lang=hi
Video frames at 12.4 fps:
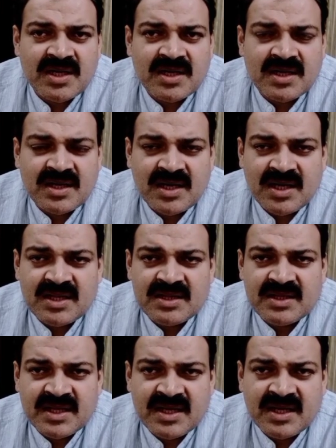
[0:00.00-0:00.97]
का
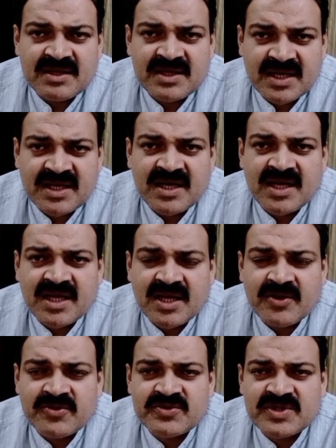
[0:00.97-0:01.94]
काल दे लग देखा
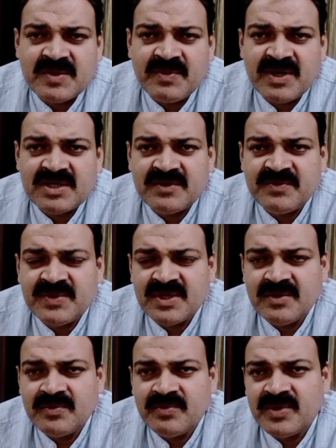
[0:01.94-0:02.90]
है और उसके बाद अब
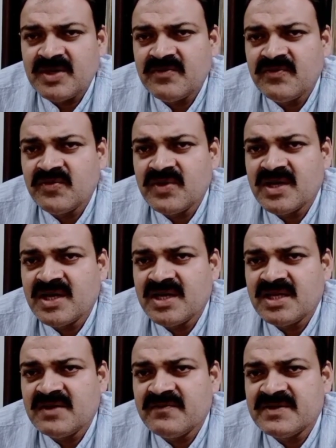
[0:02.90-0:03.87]
ये बर्ड फ्लू के
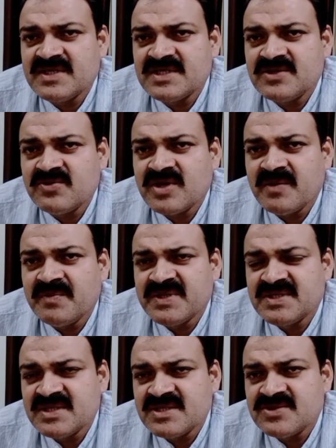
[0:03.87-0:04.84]
आने की वजह से उनका
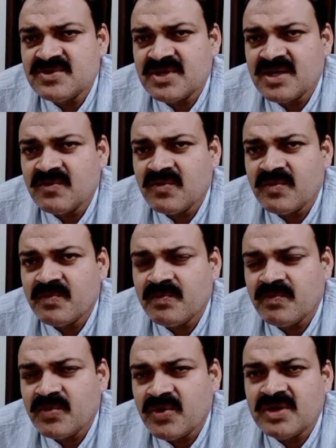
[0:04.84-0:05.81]
बिजनेस जो है वो
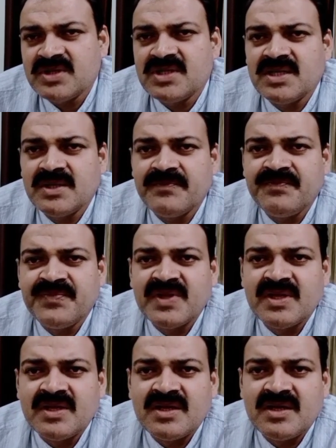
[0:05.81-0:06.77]
बहुत ही
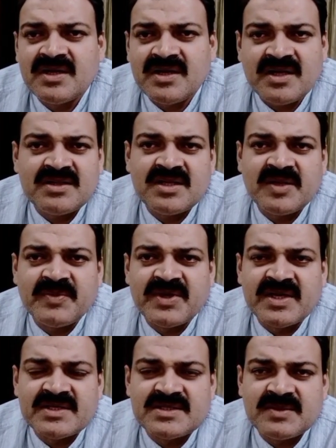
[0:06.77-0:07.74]
खतरे में
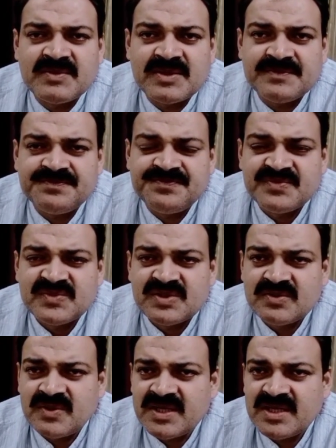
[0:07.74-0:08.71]
है इस समय
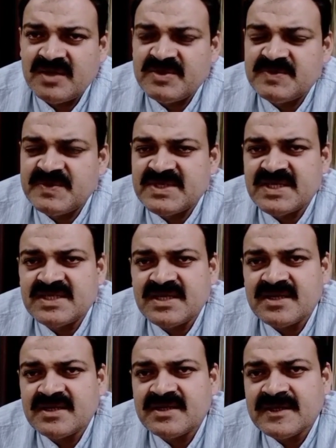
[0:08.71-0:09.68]
तो आइए हम इस पर
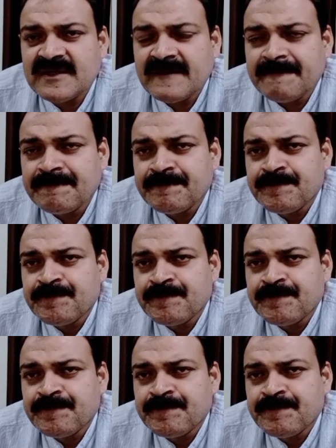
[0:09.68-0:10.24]
चर्चा करते हैं